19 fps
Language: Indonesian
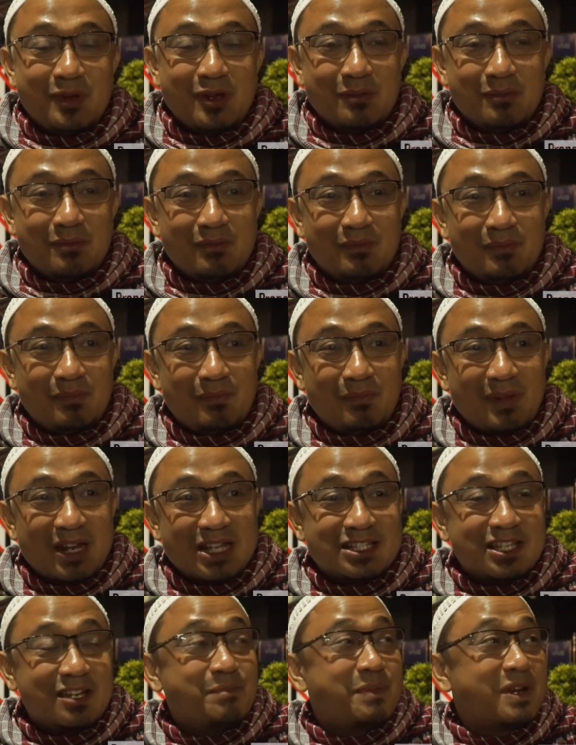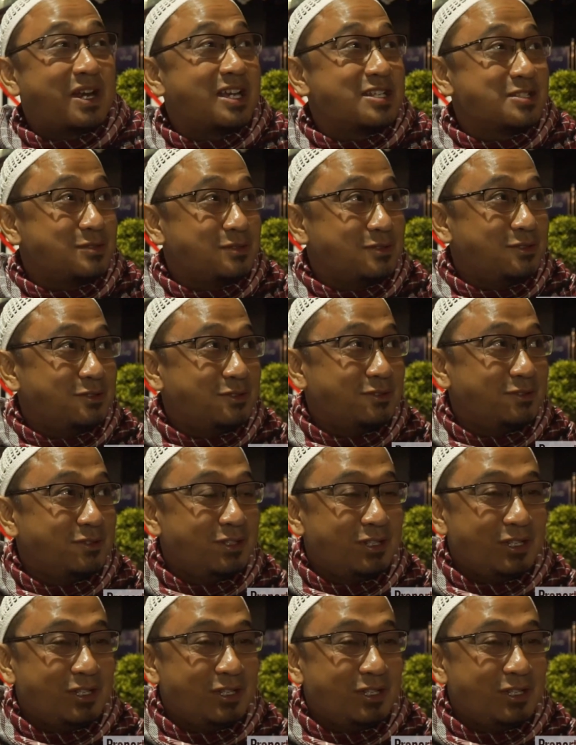belum pelajari berkas dulu